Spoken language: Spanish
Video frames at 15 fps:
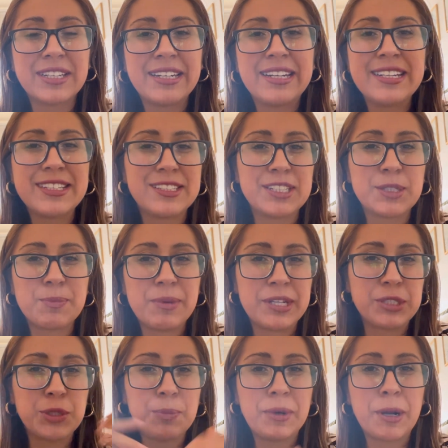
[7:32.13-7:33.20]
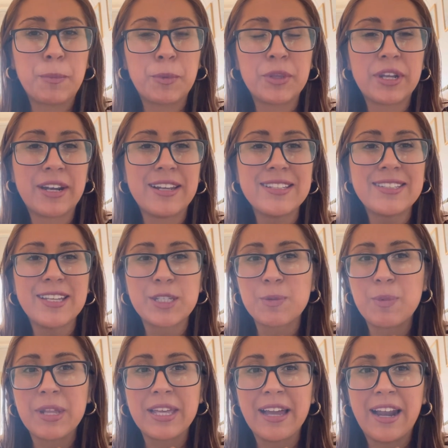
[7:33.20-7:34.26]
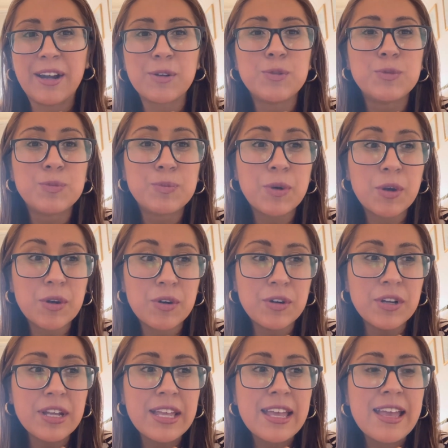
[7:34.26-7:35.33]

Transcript: tener este espacio para poderles explicar un poco.